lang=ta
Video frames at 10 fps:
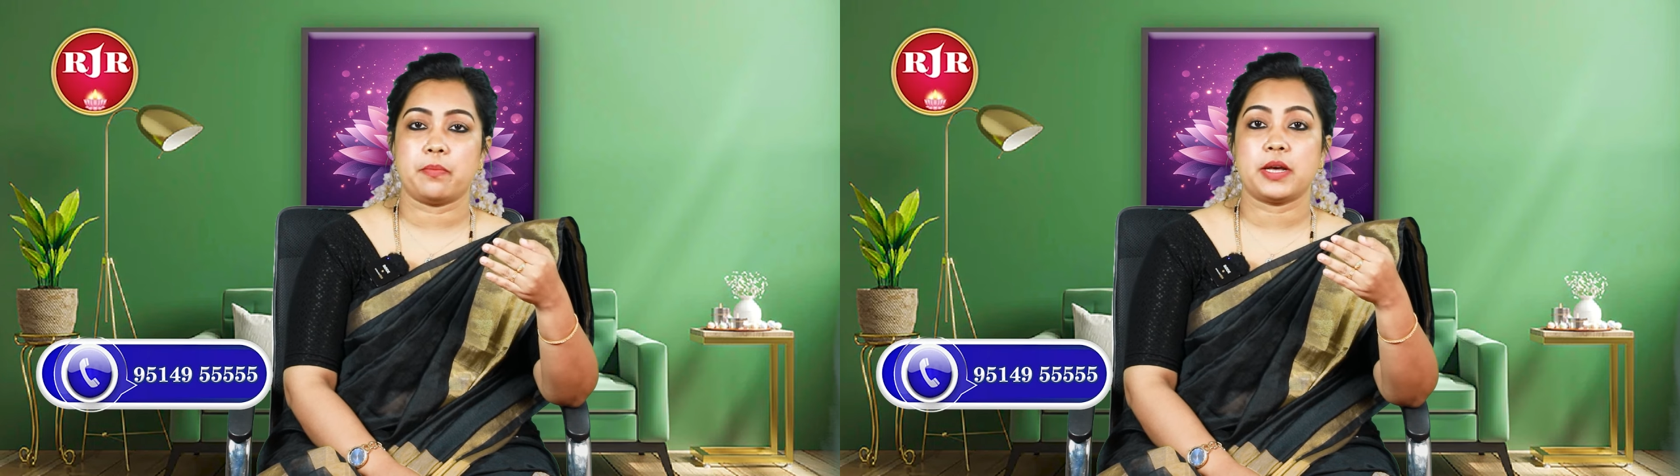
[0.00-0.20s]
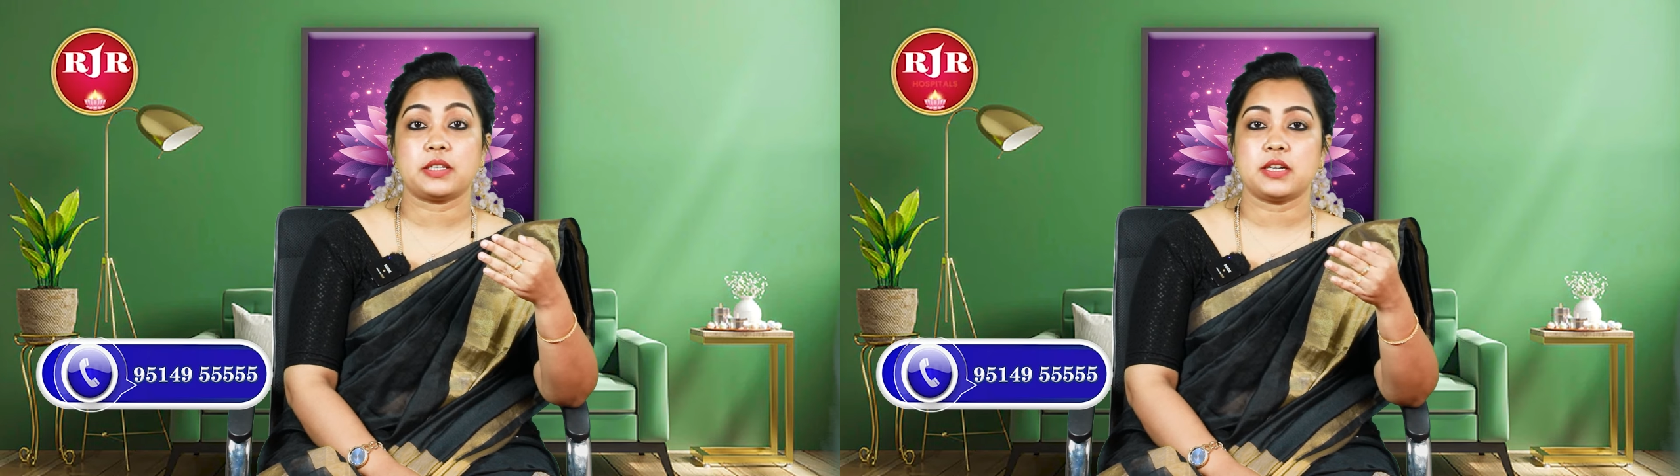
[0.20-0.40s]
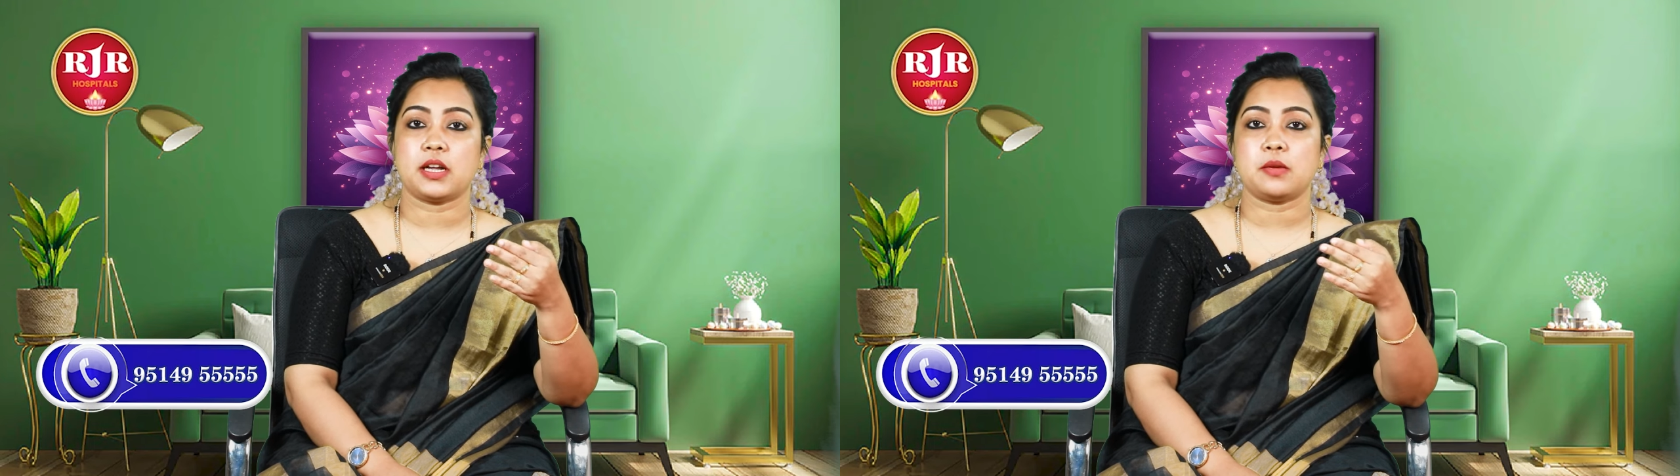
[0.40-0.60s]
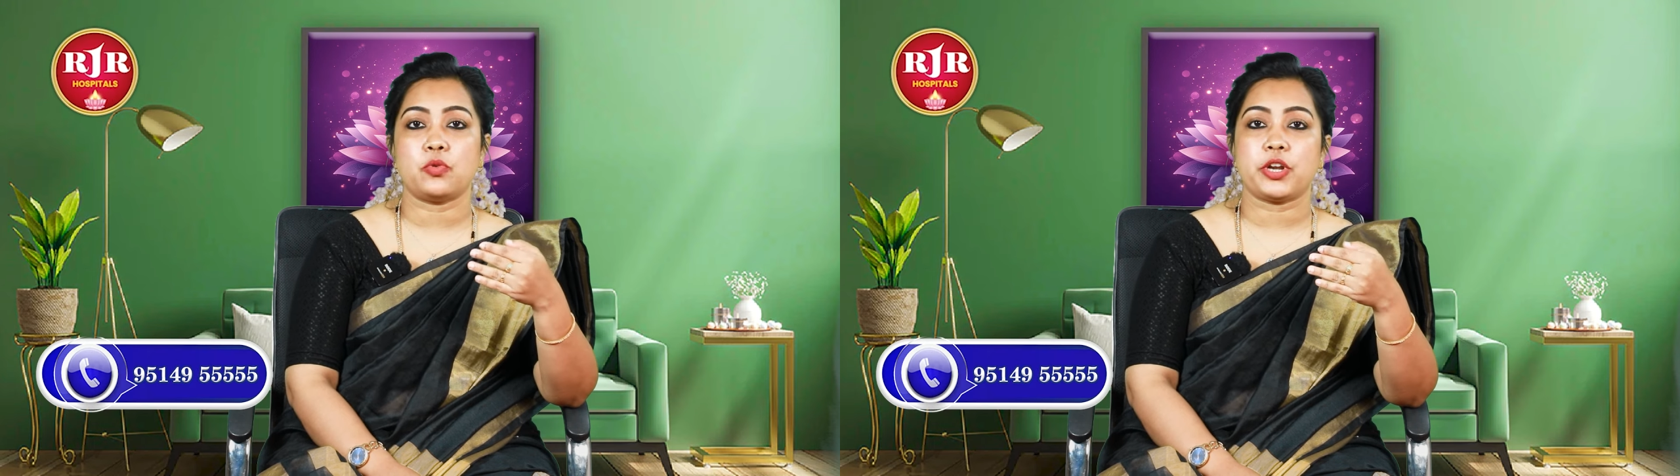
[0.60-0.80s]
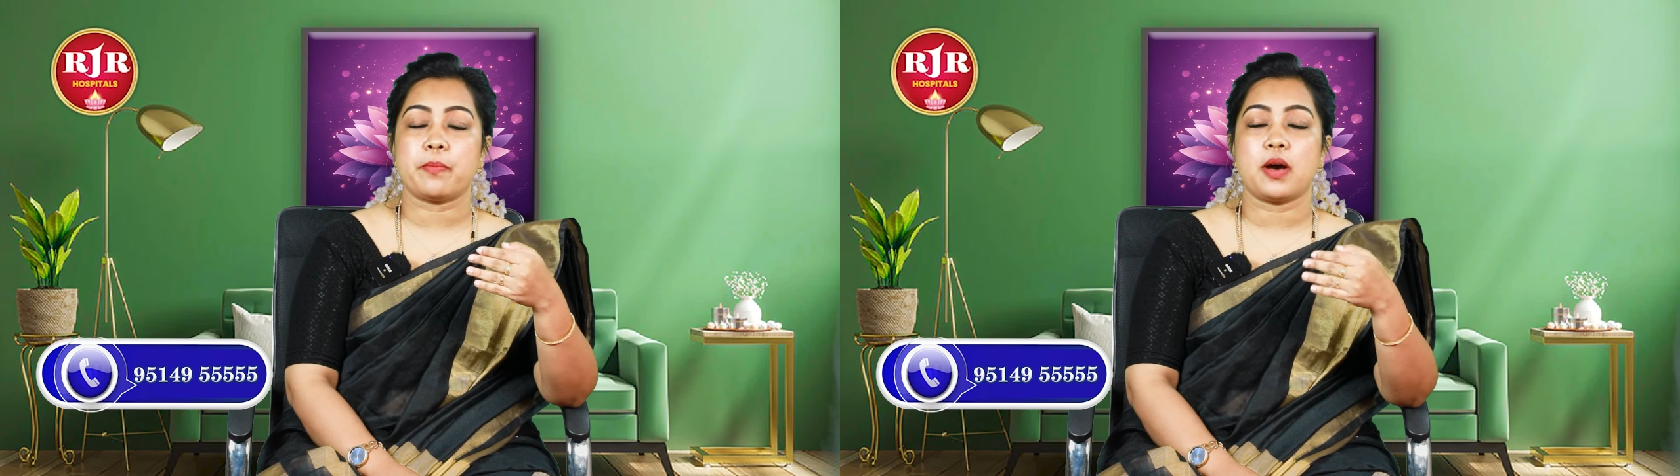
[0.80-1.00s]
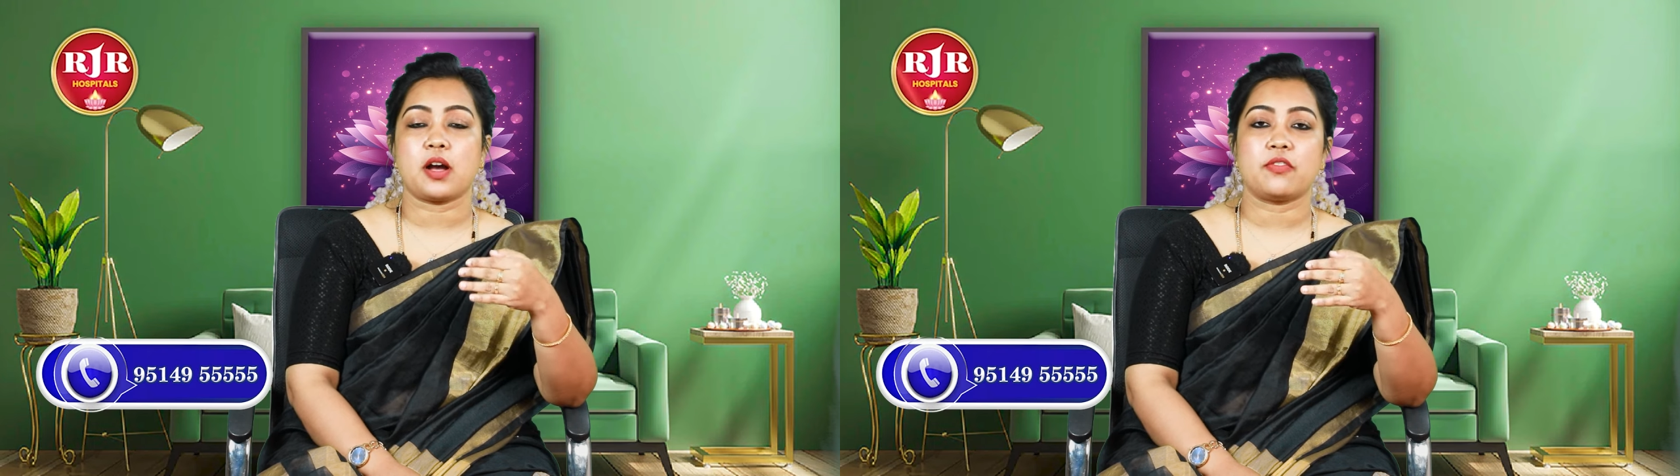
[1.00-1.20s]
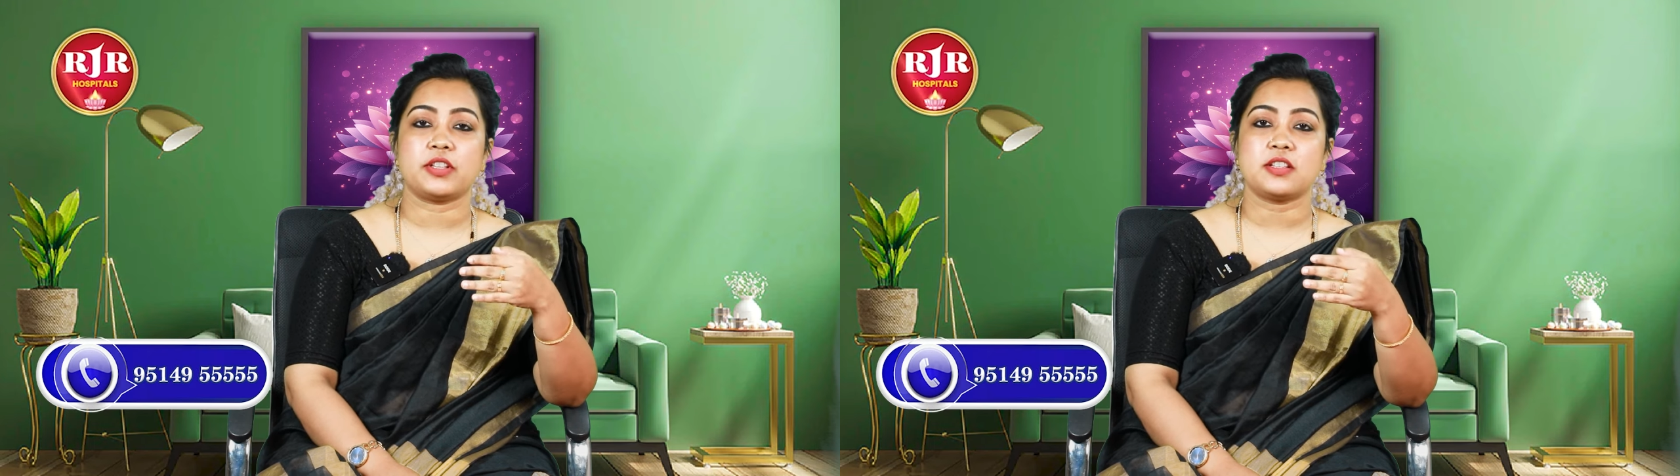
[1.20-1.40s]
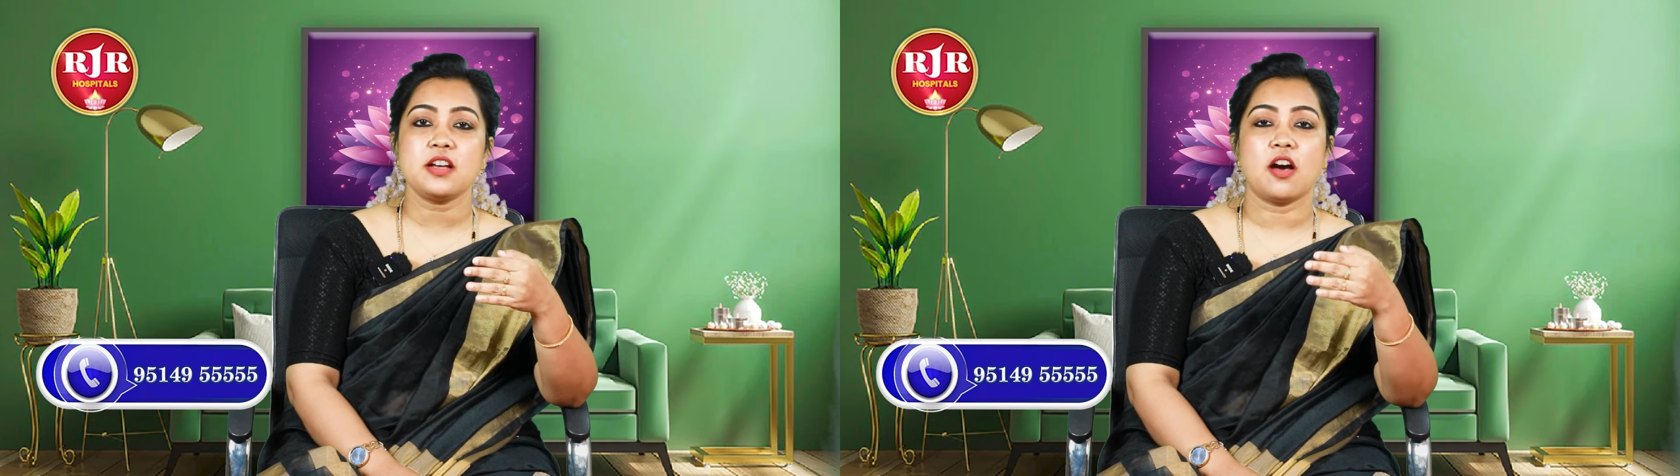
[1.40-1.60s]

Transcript: மருந்துகள் மூலியமாக வந்து